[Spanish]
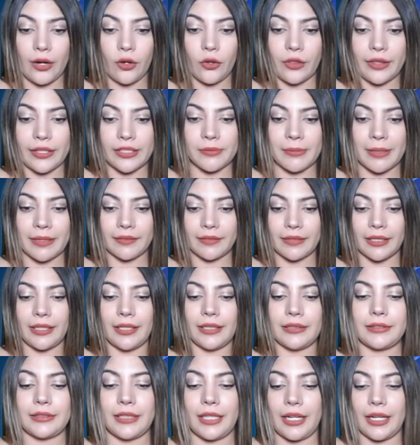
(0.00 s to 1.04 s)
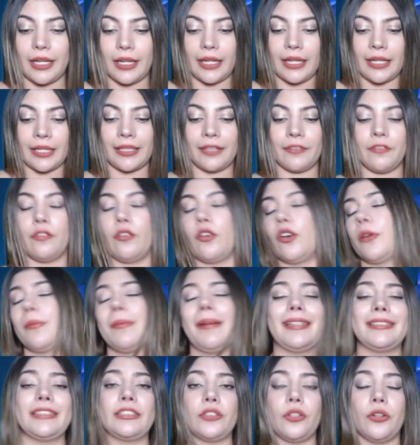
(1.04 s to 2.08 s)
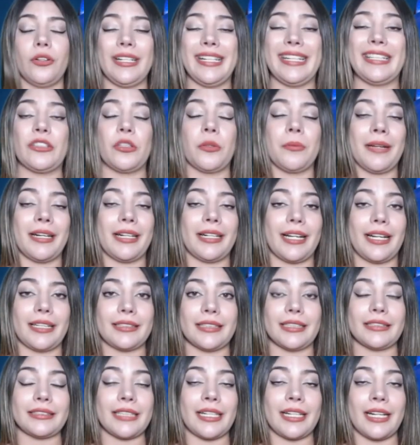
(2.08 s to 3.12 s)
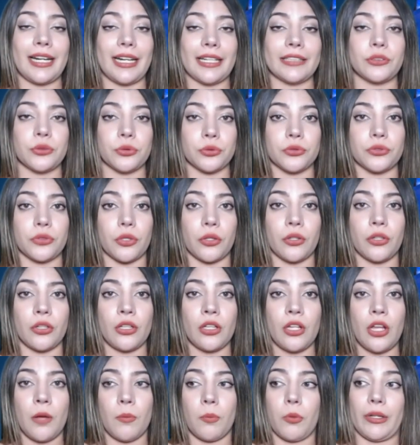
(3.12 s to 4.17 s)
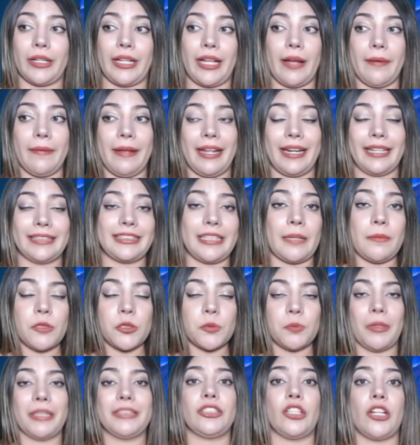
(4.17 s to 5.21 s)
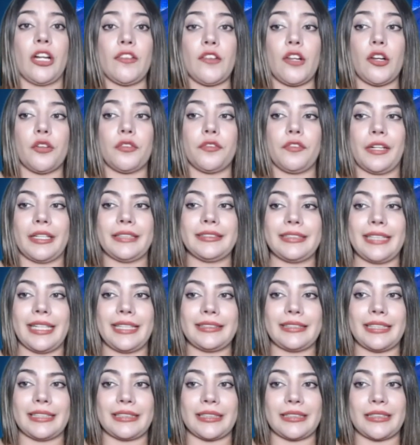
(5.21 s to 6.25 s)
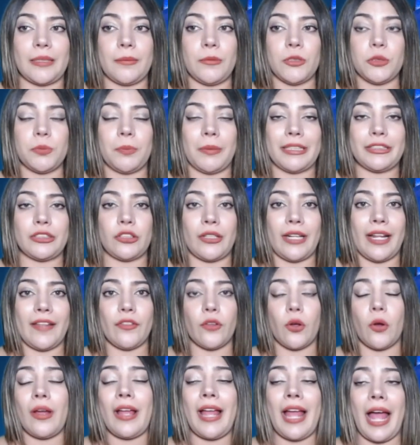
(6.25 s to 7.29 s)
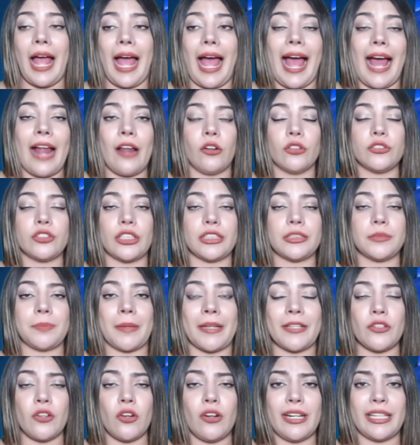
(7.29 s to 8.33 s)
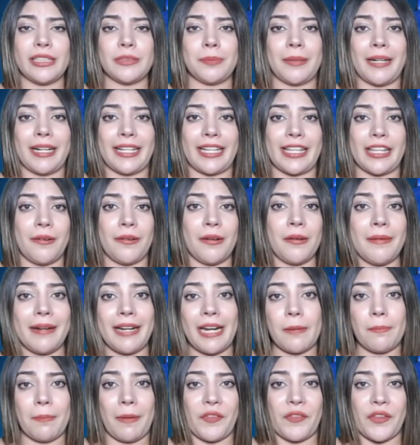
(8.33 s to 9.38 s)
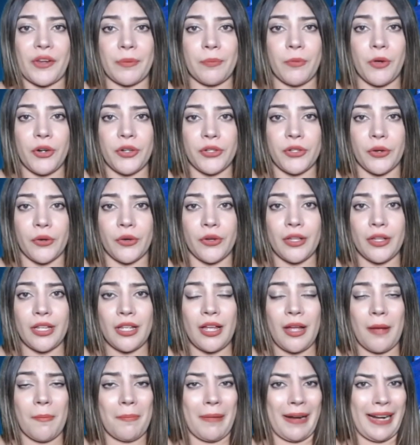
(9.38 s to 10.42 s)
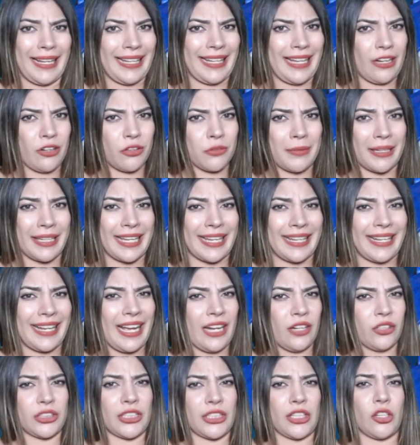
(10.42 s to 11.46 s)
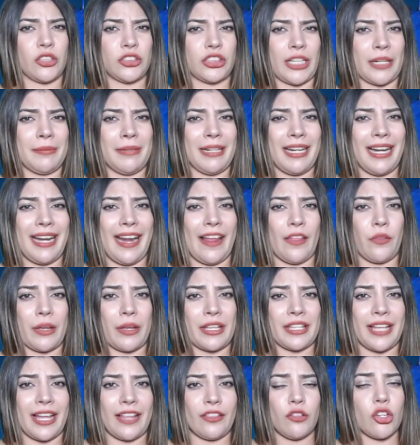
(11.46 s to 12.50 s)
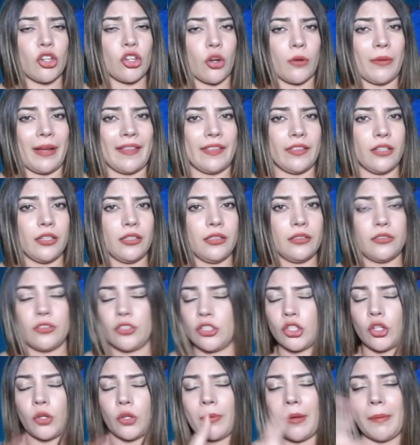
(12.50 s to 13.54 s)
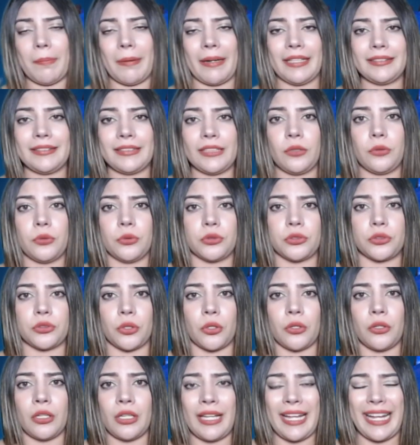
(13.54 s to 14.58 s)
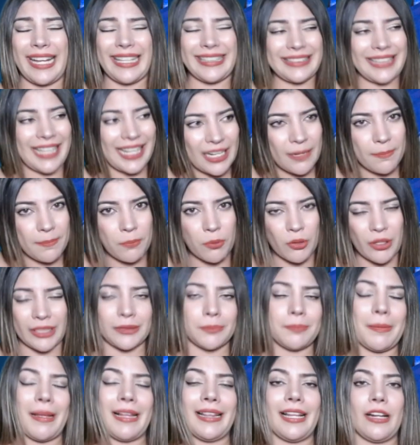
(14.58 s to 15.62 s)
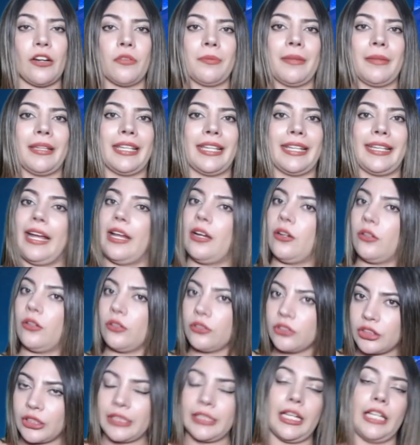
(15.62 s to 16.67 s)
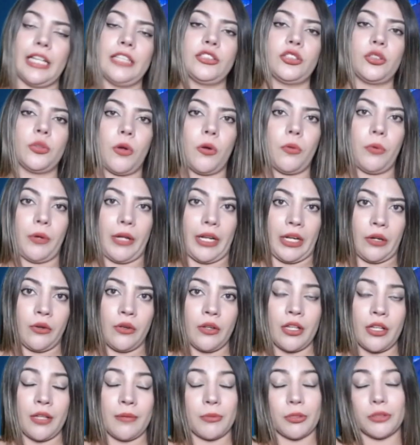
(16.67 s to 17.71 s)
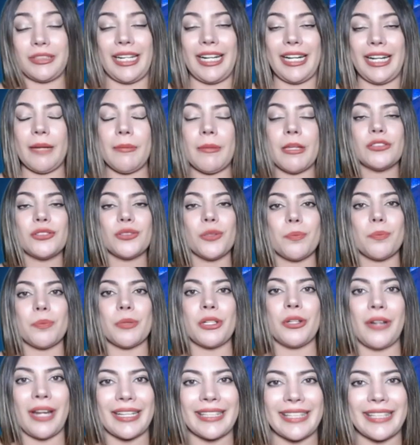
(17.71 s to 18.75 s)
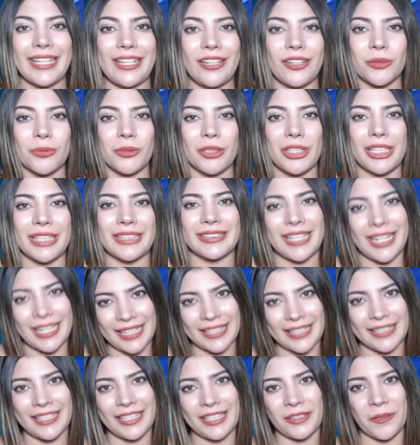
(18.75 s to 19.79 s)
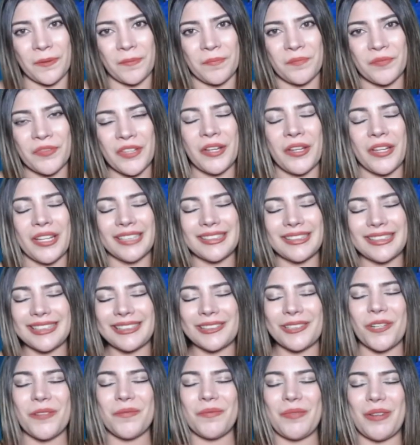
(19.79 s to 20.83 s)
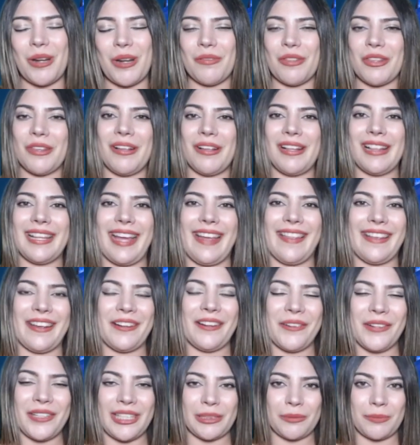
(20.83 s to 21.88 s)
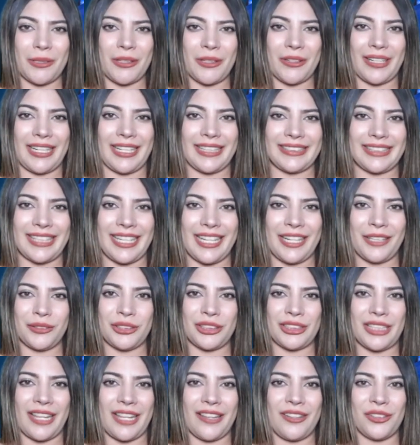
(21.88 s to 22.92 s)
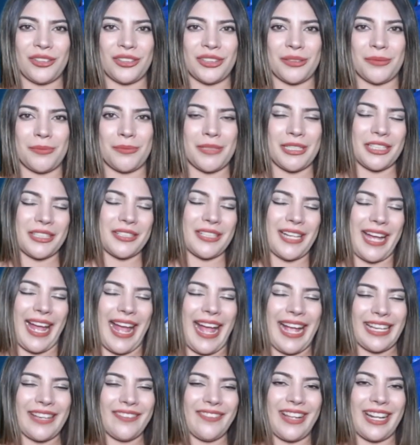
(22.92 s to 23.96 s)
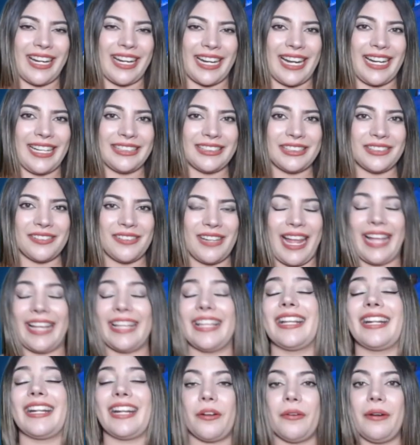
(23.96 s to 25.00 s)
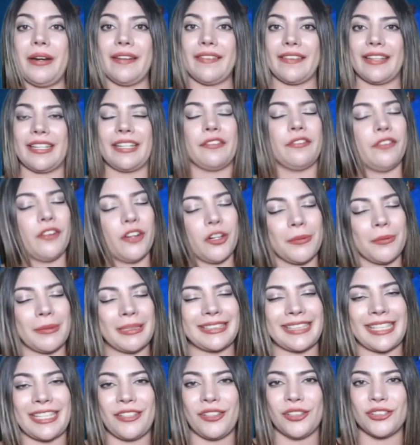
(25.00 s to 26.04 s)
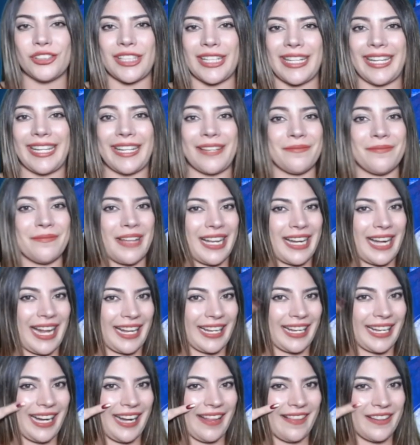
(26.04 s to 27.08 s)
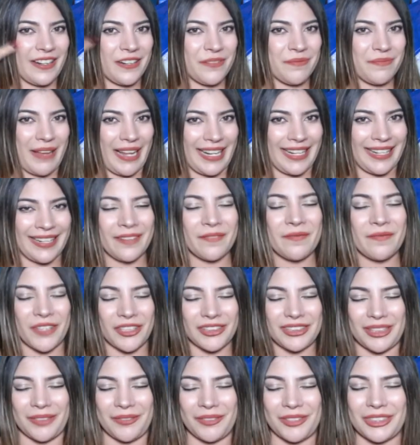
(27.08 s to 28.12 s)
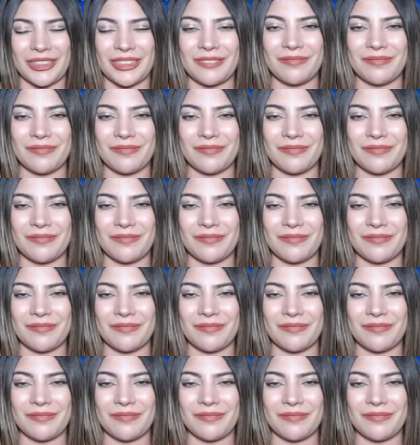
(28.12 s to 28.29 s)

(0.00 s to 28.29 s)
o desmentir esta eh, información y tomar cartas en el asunto. Porque, a ver, estamos presionando a los franceses, estamos presionando a los españoles para que devuelvan el patrimonio, para que los mexicanos se los terminen adueñando y robando, no me parece justo. Es darle por la espalda a los mexicanos y ya estuvo bueno. Me gustaría que me den su opinión aquí, los voy a estar leyendo. Esto es todo por el video del día de hoy, espero que les haya gustado, los invito a que me regalen su like y recuerden, infórmense y no se dejen ver la cara de nopal. Nos vemos.